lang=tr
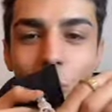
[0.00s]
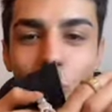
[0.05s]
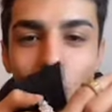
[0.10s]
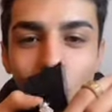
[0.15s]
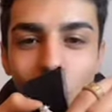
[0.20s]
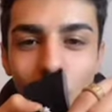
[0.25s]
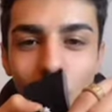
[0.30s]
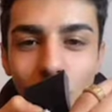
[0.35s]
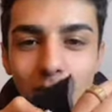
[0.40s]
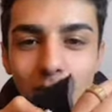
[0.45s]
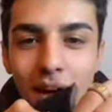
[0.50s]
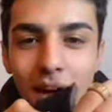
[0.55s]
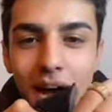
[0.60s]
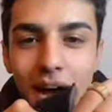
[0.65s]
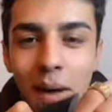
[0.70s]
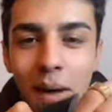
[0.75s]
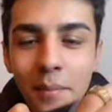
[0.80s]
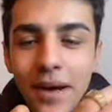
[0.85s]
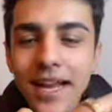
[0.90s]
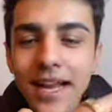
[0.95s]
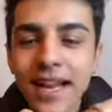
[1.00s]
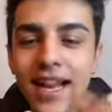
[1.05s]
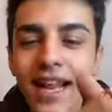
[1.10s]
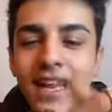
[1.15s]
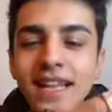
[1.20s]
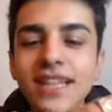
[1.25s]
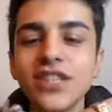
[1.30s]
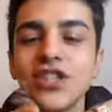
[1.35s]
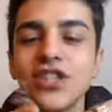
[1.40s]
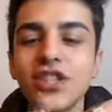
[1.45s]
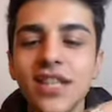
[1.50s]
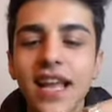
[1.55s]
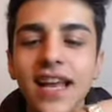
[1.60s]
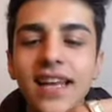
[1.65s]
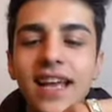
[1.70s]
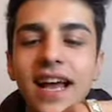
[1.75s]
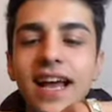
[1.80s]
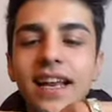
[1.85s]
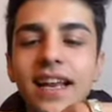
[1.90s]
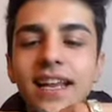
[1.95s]
Oğlum amanın anı cidden
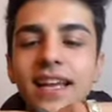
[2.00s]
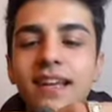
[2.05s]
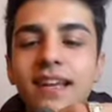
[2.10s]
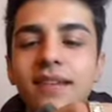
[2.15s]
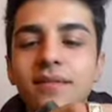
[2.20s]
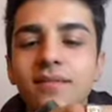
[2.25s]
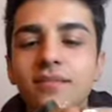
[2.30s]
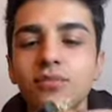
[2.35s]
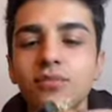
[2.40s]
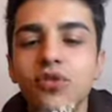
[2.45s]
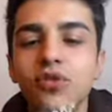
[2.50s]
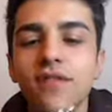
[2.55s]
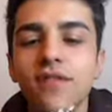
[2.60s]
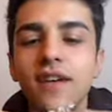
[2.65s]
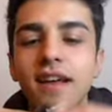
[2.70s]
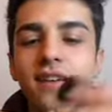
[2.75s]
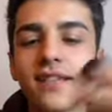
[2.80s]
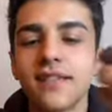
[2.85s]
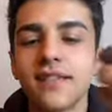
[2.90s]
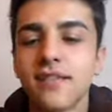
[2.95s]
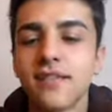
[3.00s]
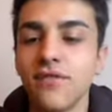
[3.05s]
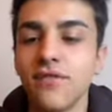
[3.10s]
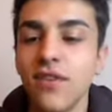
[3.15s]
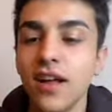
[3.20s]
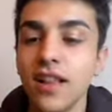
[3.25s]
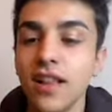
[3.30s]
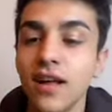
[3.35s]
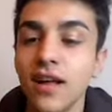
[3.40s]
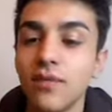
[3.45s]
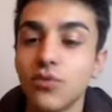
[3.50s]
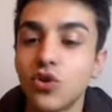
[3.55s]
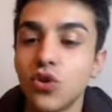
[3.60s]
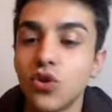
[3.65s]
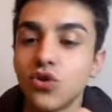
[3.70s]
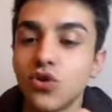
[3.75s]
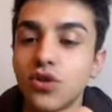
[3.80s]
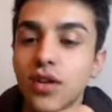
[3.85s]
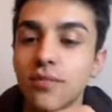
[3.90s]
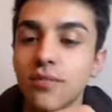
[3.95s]
yani bu sefer. Vallahi bu
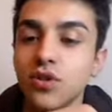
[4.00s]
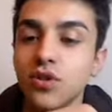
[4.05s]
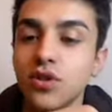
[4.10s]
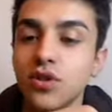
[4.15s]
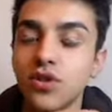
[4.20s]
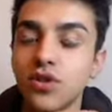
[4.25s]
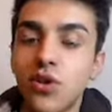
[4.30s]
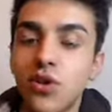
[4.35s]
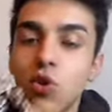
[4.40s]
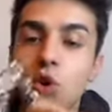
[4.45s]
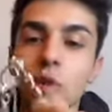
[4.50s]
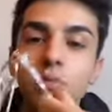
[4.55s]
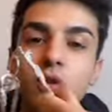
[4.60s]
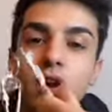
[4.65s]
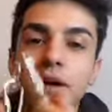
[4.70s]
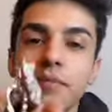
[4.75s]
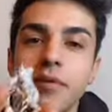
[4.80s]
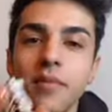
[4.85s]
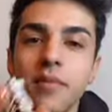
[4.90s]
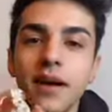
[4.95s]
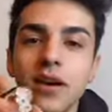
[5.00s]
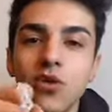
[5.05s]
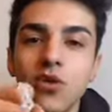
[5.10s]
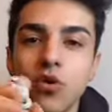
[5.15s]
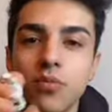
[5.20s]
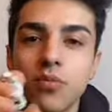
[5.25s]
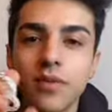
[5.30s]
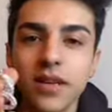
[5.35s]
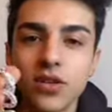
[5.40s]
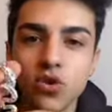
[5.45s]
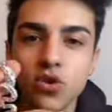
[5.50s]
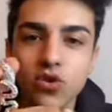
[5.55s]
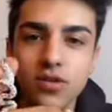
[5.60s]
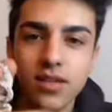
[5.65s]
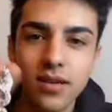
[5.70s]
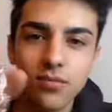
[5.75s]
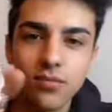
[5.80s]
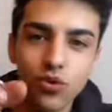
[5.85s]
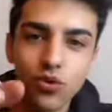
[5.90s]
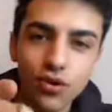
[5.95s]
çok güzelmiş. Kobra mı? ben kobrayı çok
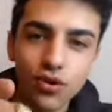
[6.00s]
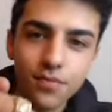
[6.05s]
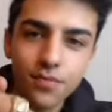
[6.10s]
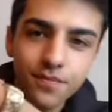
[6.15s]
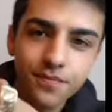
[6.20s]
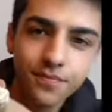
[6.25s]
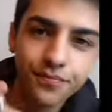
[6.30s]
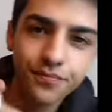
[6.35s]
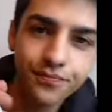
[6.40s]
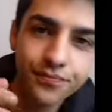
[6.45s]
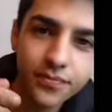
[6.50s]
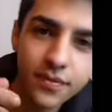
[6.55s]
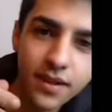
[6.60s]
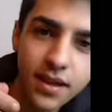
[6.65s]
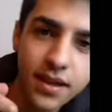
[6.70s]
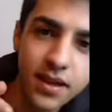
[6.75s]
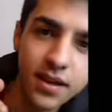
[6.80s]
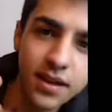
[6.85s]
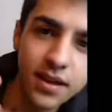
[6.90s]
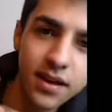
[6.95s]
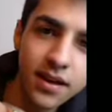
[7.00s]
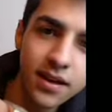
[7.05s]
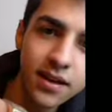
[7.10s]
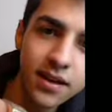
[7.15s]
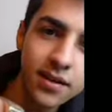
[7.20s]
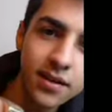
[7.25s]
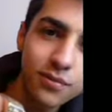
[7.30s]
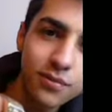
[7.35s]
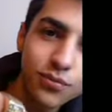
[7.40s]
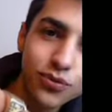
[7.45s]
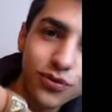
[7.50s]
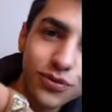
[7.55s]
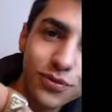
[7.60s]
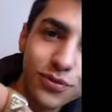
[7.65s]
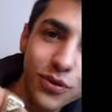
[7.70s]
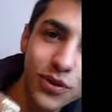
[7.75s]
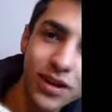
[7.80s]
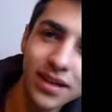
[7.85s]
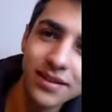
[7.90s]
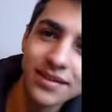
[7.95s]
sevmiyorum. Bunu
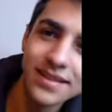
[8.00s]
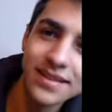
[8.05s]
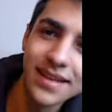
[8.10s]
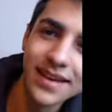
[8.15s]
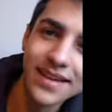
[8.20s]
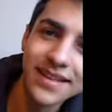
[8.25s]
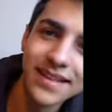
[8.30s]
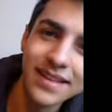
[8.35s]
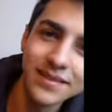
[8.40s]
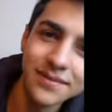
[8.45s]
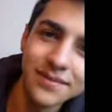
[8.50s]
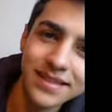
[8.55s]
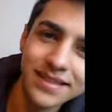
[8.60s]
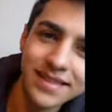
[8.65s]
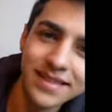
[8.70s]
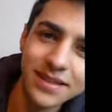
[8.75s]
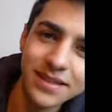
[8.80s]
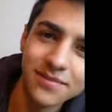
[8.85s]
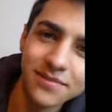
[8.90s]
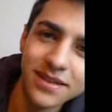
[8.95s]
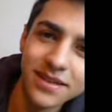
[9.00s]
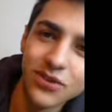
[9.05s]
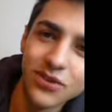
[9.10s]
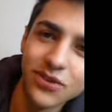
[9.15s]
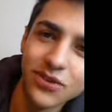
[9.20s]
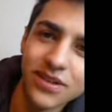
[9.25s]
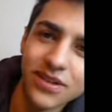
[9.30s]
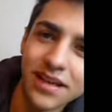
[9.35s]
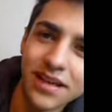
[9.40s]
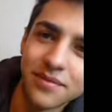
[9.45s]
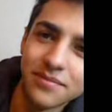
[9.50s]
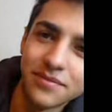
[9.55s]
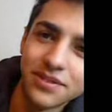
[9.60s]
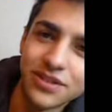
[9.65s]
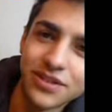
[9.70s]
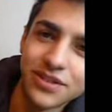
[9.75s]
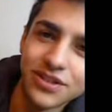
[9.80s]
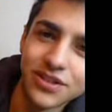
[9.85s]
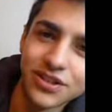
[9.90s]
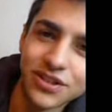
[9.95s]
böyle saklarım kızlarım bana
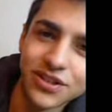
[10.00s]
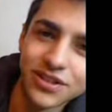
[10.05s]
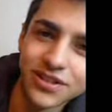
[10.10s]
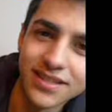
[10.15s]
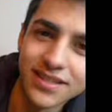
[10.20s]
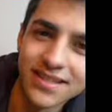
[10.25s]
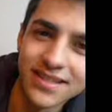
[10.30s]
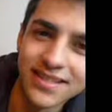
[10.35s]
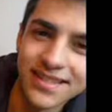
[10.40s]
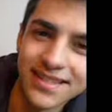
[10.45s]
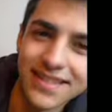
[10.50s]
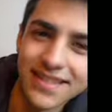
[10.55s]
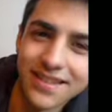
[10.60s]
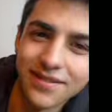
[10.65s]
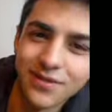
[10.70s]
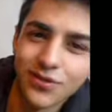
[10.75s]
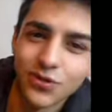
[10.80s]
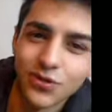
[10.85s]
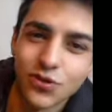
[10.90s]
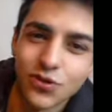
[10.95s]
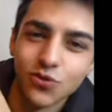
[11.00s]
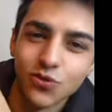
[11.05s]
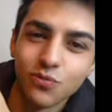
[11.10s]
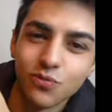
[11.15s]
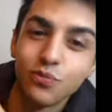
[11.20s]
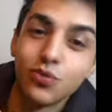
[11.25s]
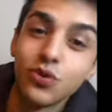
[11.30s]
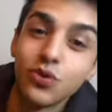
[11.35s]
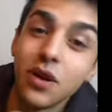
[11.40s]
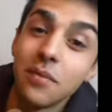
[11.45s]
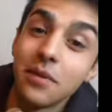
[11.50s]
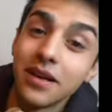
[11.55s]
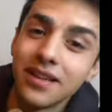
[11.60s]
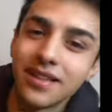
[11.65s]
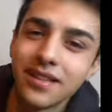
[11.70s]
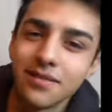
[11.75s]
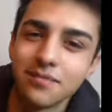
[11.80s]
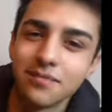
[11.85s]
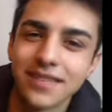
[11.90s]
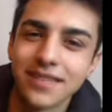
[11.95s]
göndermiş. Şunu buna
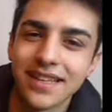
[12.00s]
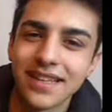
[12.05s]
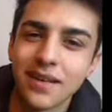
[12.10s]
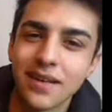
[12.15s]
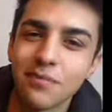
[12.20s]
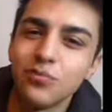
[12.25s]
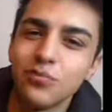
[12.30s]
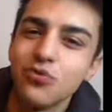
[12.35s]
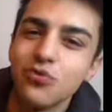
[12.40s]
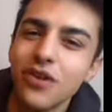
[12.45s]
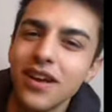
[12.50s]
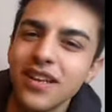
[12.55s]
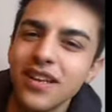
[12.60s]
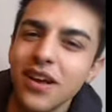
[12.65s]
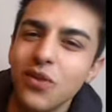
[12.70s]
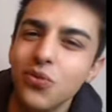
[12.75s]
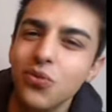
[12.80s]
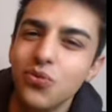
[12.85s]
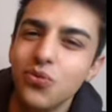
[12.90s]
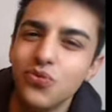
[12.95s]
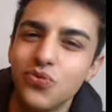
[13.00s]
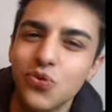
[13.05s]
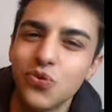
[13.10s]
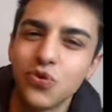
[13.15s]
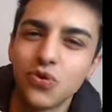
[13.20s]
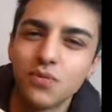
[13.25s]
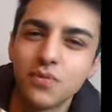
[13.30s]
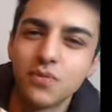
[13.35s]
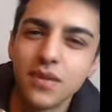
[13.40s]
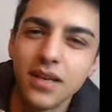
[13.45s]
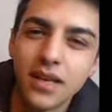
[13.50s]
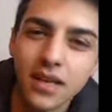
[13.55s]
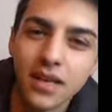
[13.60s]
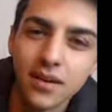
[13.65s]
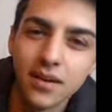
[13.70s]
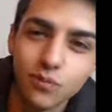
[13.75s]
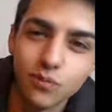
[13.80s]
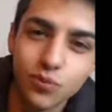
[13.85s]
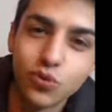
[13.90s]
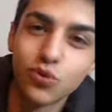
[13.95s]
bayıldım zaten. Bu var ya üf diyorum.
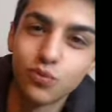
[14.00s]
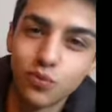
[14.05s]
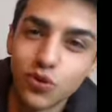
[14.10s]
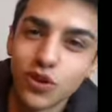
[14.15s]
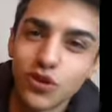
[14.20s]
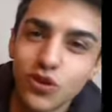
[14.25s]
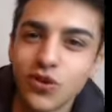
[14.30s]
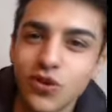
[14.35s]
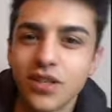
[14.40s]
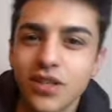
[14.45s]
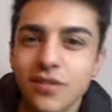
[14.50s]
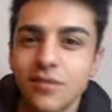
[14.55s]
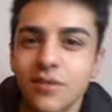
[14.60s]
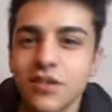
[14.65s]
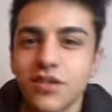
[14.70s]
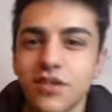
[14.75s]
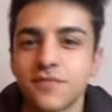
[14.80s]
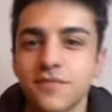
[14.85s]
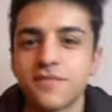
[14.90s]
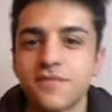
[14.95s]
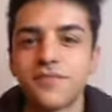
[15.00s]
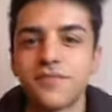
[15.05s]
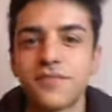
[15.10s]
Bu, bu da çok iyiymiş.